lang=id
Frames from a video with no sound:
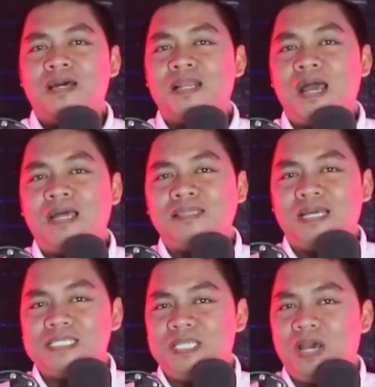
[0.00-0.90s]
ke
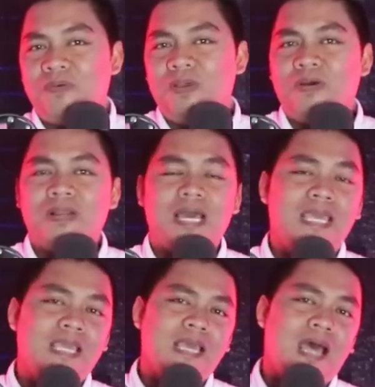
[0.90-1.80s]
Natasha Wilona
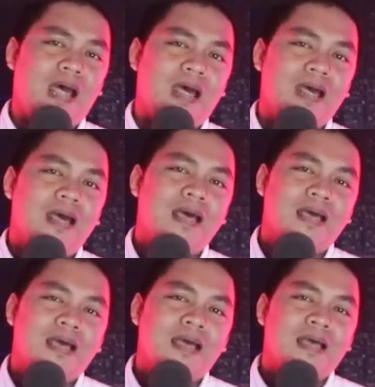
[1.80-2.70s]
hingga
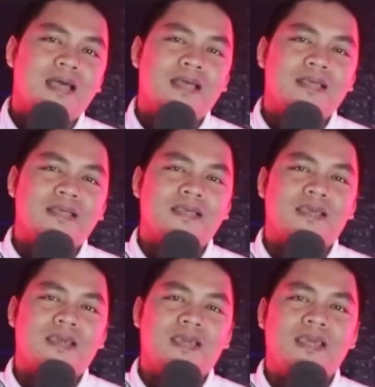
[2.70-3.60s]

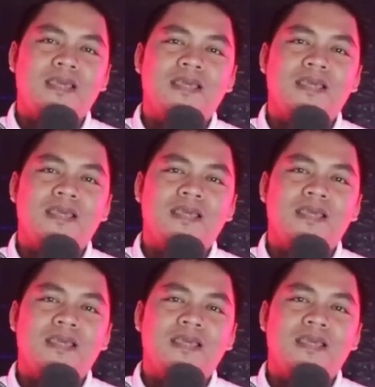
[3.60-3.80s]
Oke okay.